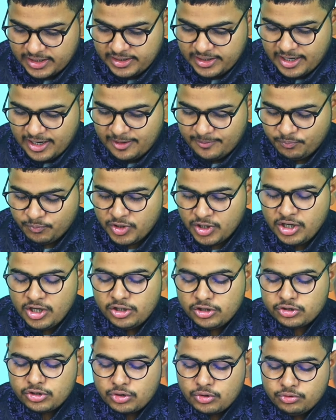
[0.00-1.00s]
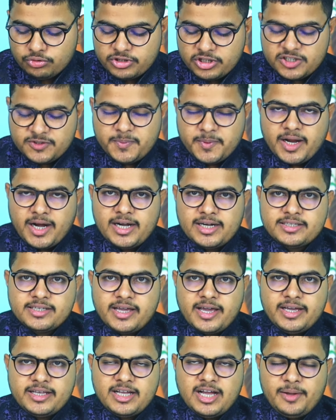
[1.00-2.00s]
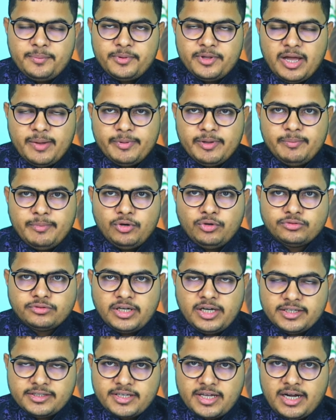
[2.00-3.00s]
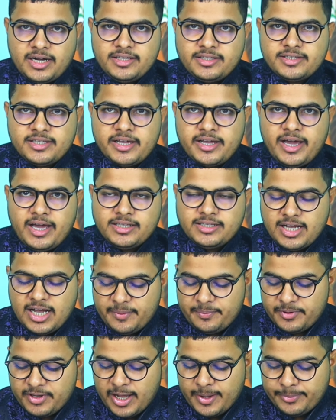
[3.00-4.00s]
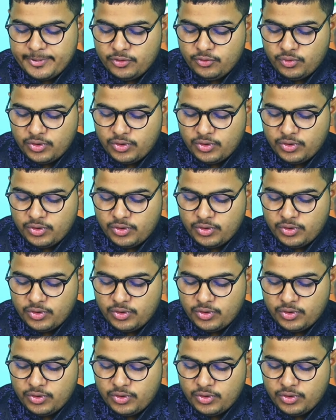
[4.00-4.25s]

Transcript: कर लिया तो कुछ इस प्रकार से गैज आप यहाँ पे बहुत आसानी से गैज आप यहाँ पे